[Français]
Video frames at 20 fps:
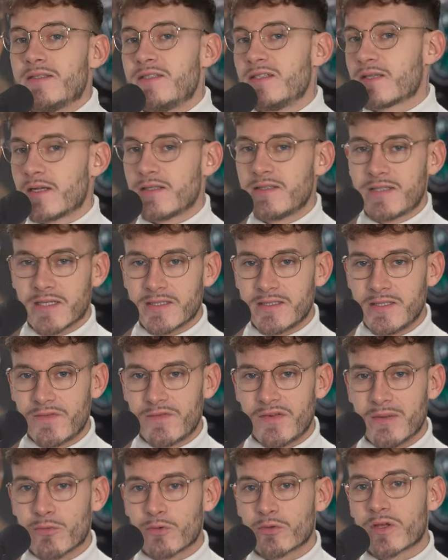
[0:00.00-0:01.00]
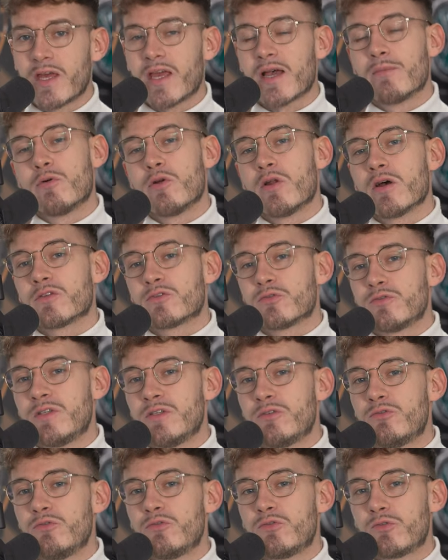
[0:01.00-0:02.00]
à titre indicatif, les montres Herbolin se
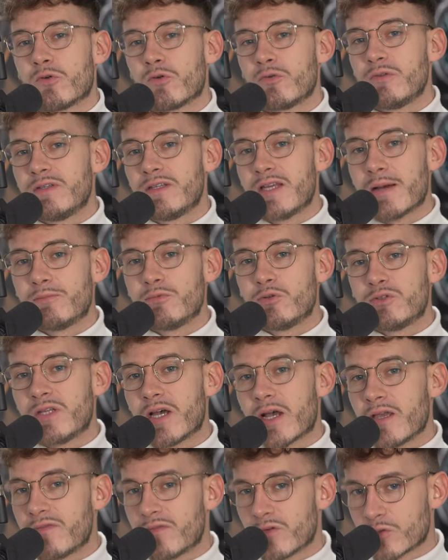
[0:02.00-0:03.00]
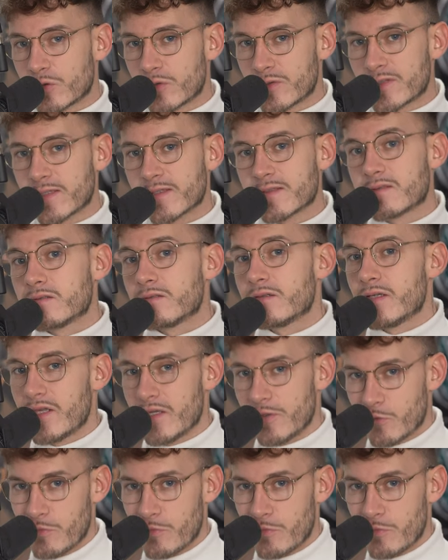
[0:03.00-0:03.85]
situent sur une gamme de tarifs entre 500 et